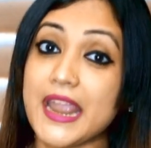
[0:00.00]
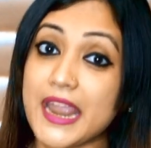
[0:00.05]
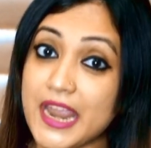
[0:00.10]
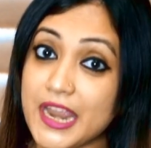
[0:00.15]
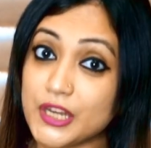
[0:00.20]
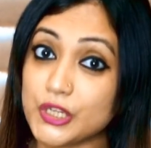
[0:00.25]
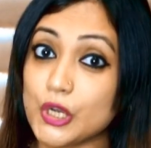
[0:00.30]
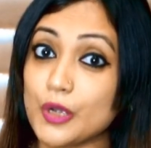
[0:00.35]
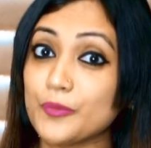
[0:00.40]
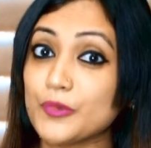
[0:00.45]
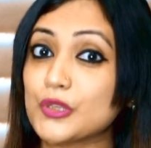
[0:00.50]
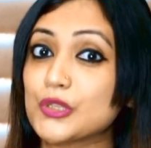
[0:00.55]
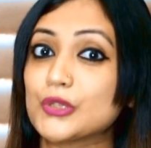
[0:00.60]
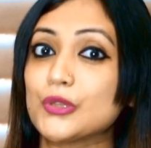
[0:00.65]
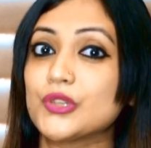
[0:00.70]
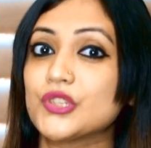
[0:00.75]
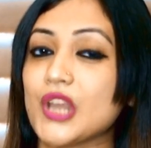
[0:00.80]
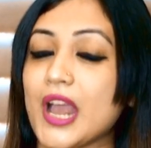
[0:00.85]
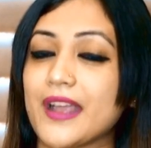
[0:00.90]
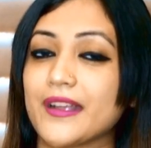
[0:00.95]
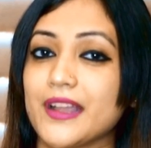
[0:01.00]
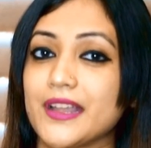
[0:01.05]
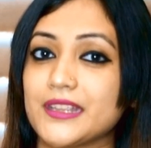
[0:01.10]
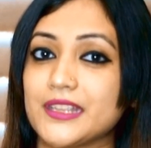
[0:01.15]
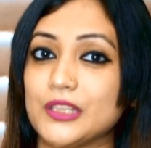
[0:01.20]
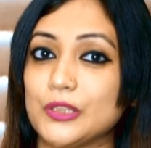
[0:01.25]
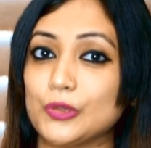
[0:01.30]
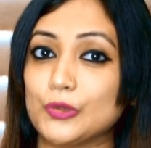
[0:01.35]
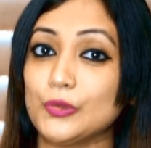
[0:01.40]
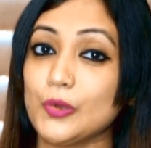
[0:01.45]
এই সমস্ত জায়গায়
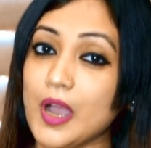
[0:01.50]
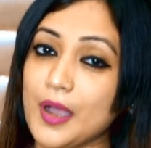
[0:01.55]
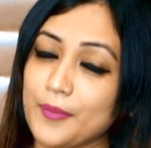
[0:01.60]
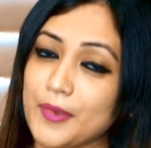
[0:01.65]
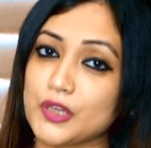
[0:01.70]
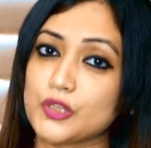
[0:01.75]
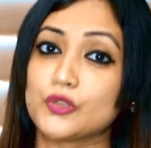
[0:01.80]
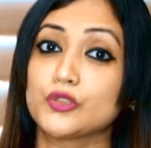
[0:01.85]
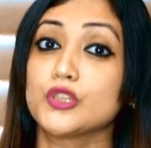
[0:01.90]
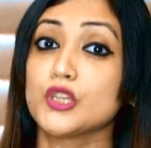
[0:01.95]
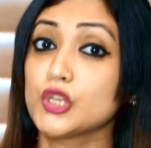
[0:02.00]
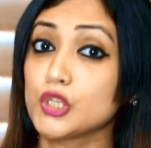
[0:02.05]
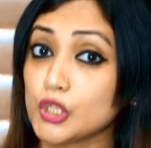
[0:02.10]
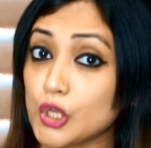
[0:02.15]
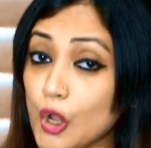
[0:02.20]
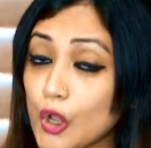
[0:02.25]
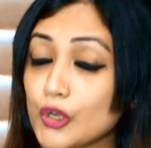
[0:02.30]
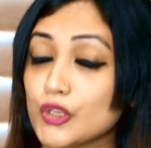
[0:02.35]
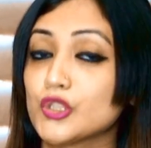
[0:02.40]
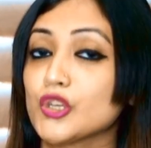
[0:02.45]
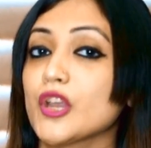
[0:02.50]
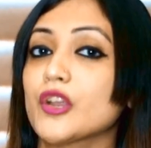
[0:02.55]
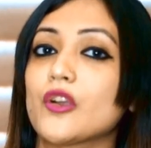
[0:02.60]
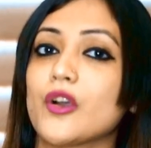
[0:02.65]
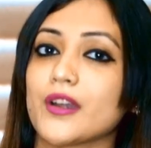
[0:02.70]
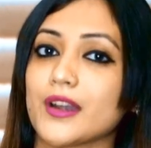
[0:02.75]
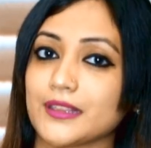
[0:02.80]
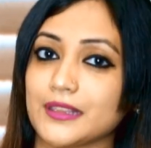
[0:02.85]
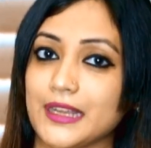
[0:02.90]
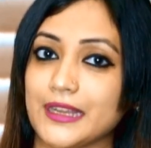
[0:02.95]
কিন্তু আমার যদি সঞ্চয়
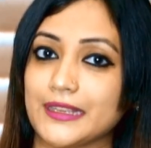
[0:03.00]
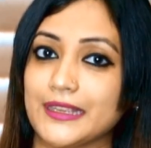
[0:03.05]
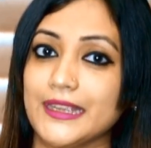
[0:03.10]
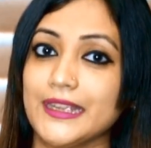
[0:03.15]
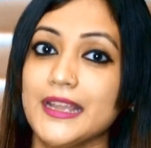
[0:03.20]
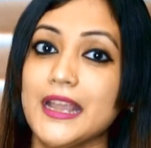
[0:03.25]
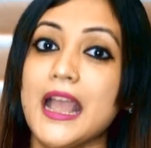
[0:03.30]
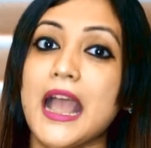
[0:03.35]
করা থাকে